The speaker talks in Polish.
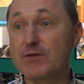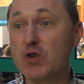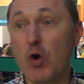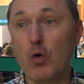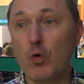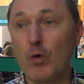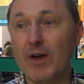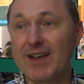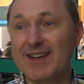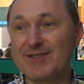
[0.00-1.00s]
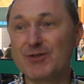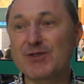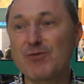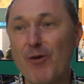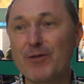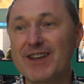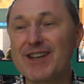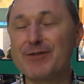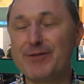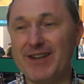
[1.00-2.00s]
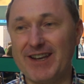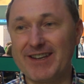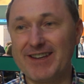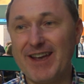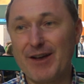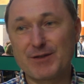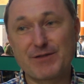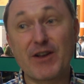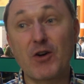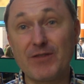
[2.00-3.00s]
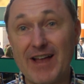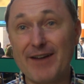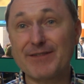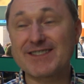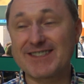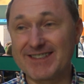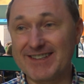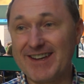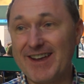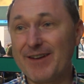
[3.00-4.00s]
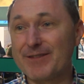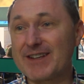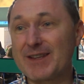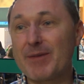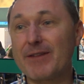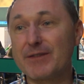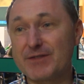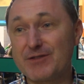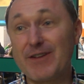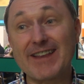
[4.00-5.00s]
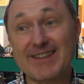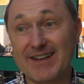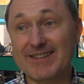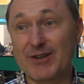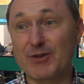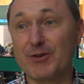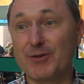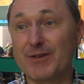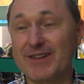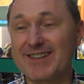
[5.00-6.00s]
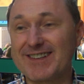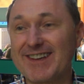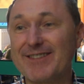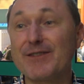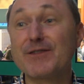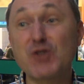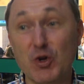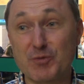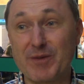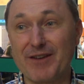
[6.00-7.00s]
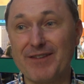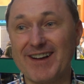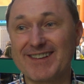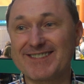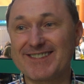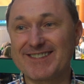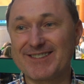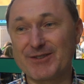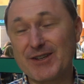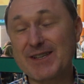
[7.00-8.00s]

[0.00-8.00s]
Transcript: w ciągu dosłownie chwili z wykonawcy tak naprawdę w świadka tego, e, w co śpiewa. No i to jest